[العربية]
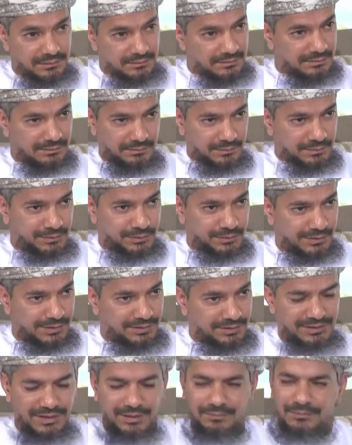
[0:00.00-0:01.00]
واترك
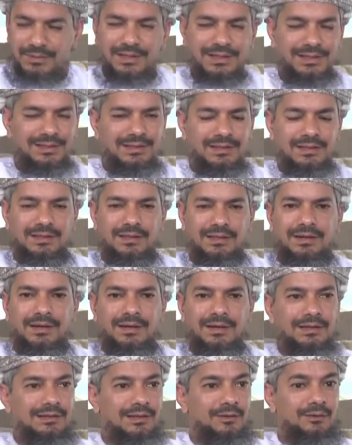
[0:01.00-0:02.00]
الأصنام لا
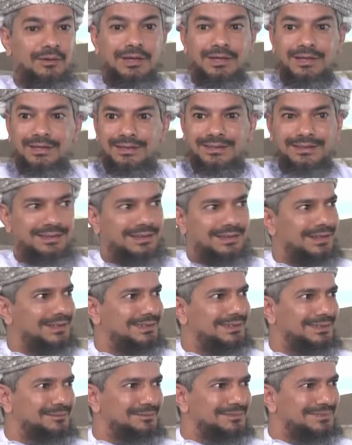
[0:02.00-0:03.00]
قالت له اقرأ
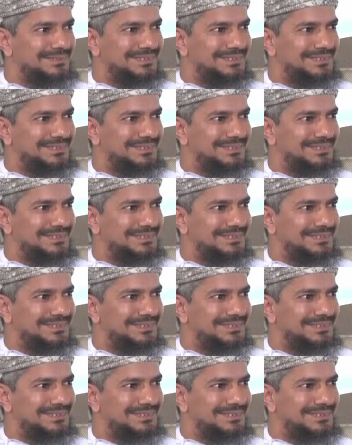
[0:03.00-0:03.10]
عجيب